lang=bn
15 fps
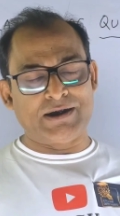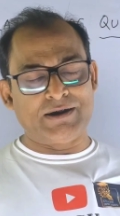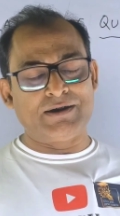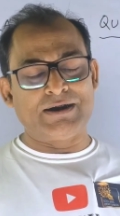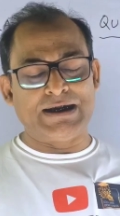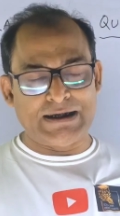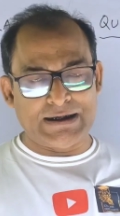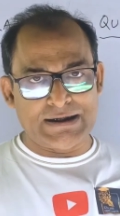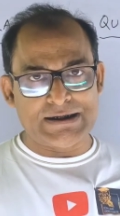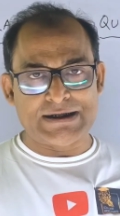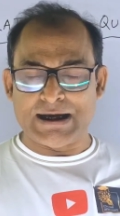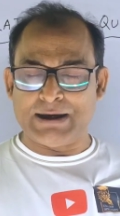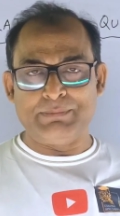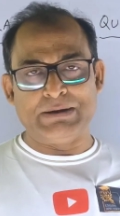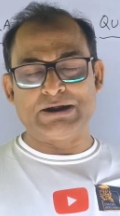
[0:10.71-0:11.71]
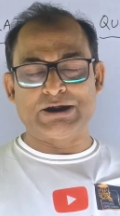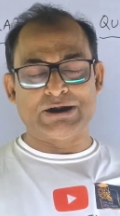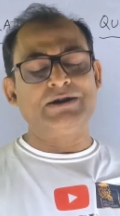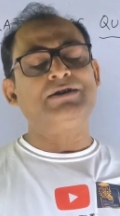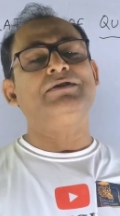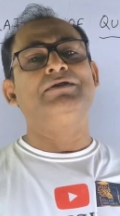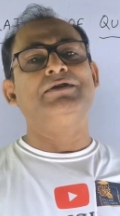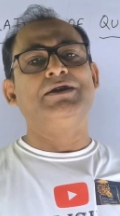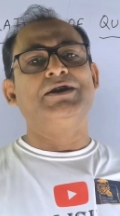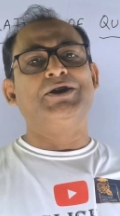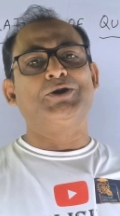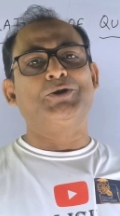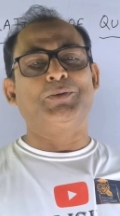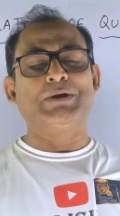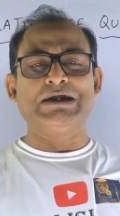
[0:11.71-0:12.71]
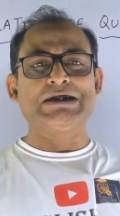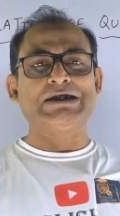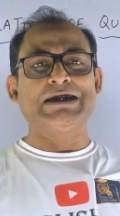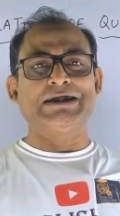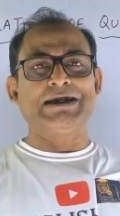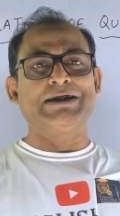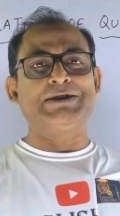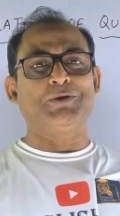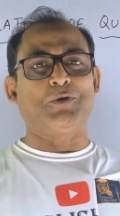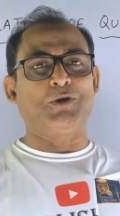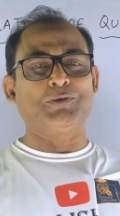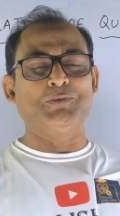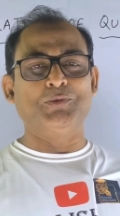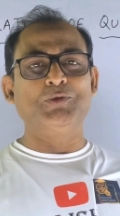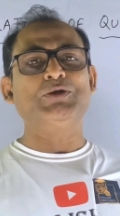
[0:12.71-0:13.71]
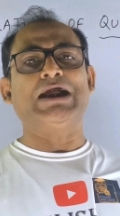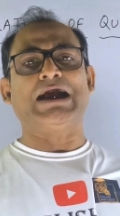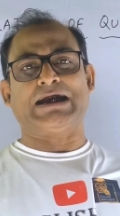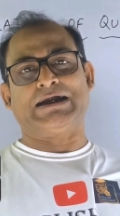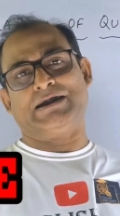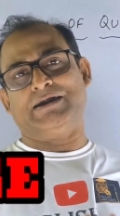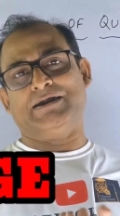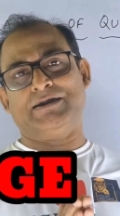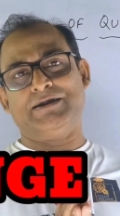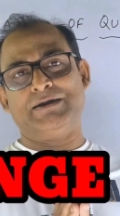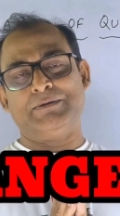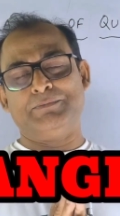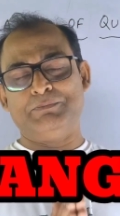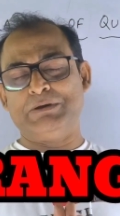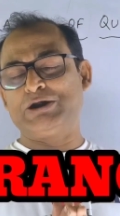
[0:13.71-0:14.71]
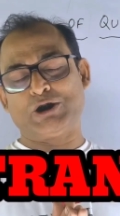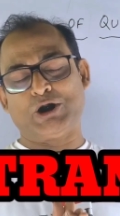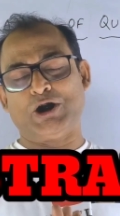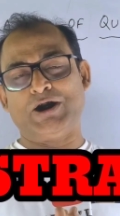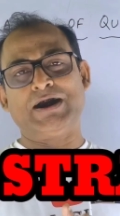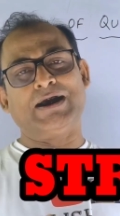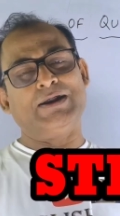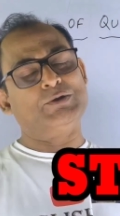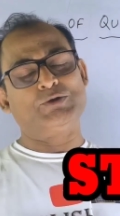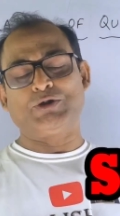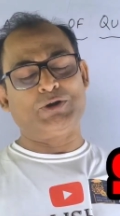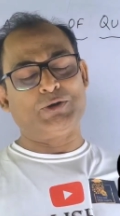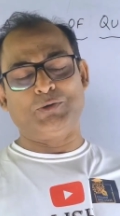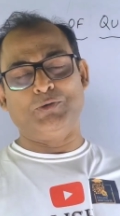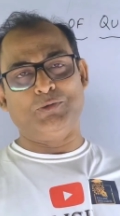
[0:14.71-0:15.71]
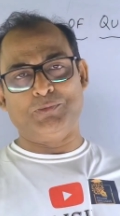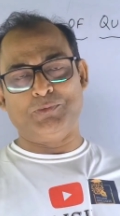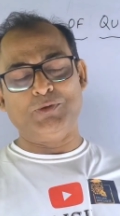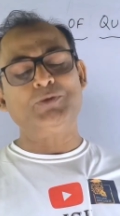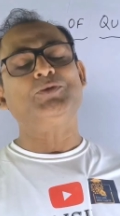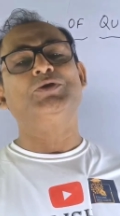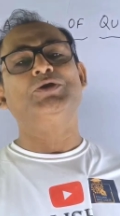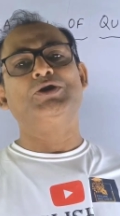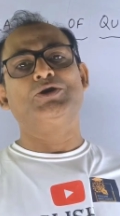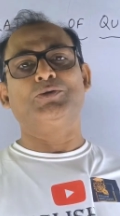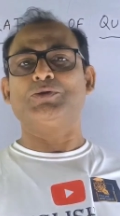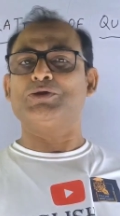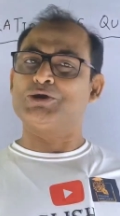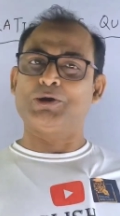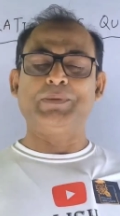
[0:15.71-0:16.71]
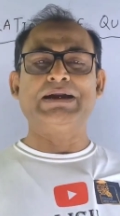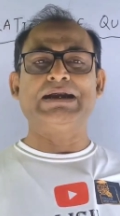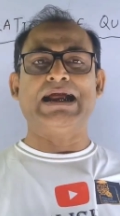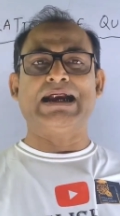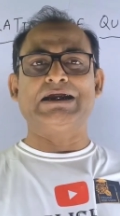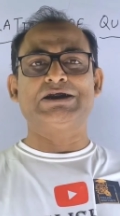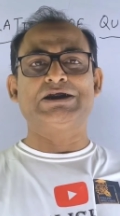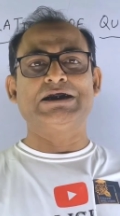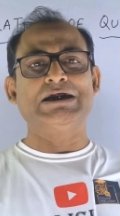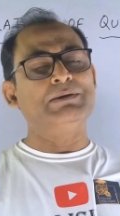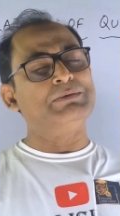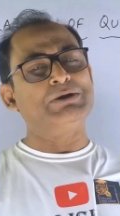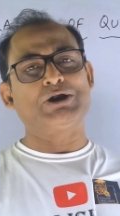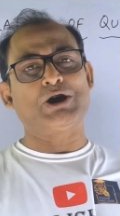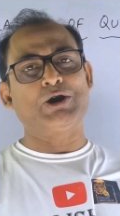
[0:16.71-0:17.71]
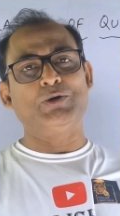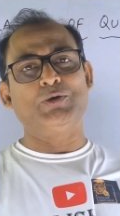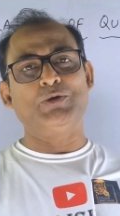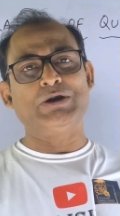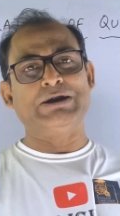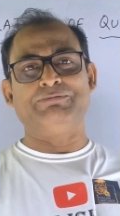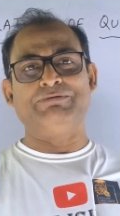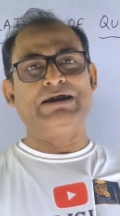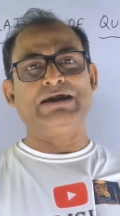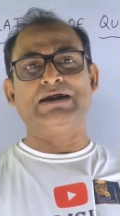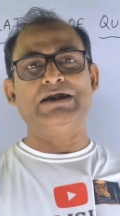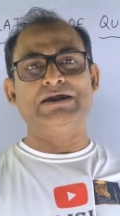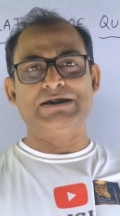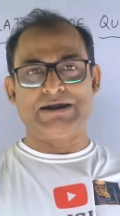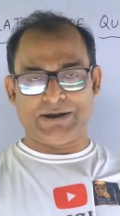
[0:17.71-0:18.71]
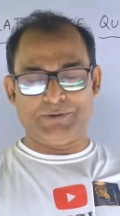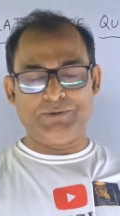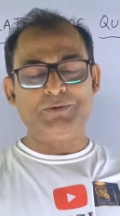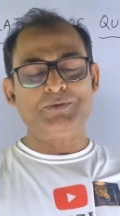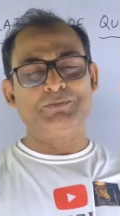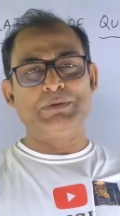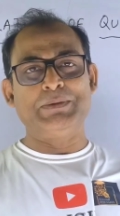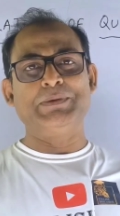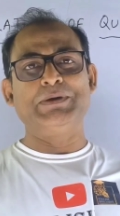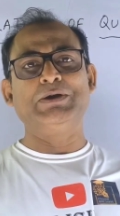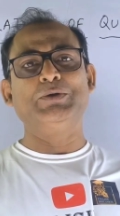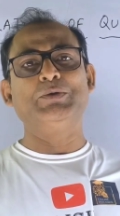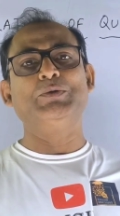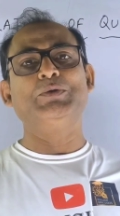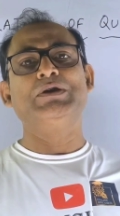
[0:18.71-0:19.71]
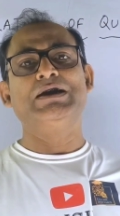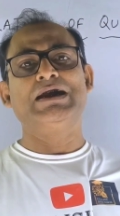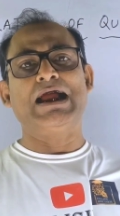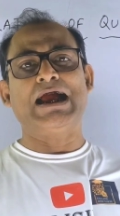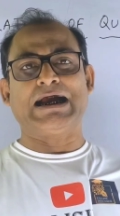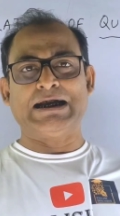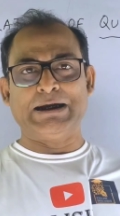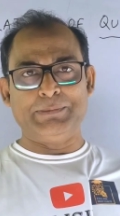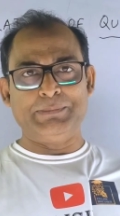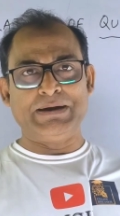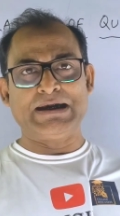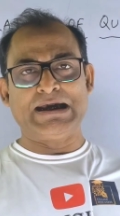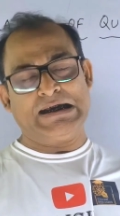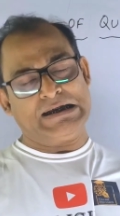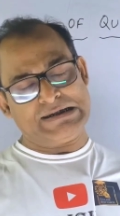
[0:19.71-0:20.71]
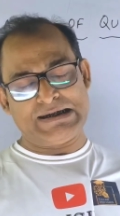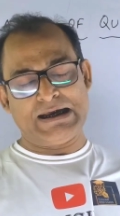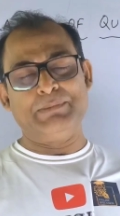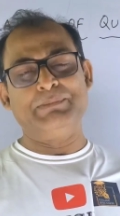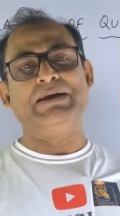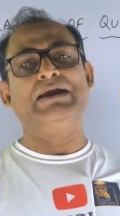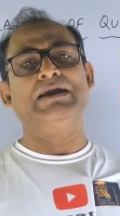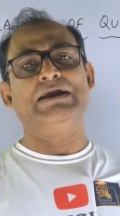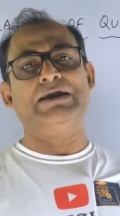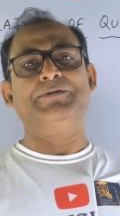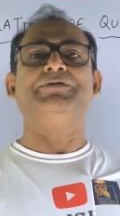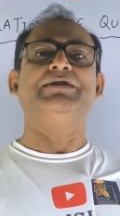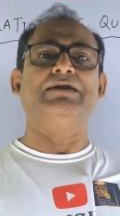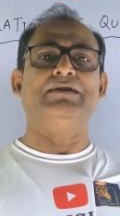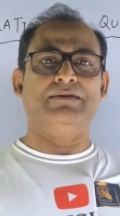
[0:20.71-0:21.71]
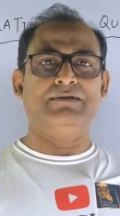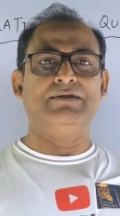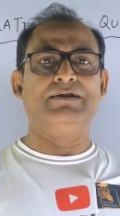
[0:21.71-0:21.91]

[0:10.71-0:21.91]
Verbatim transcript: চ্যানেল ইংলিশ ডাইমেনশন তোমাদের সাথে আজ অদ্ভুত একটা বিষয় আলোচনা করব তোমরা সবাই ন্যারেশনের বিষয়গুলো ডেফিনেটলি জানো বিভিন্ন অ্যাকাডেমিক এক্সামে ইভেন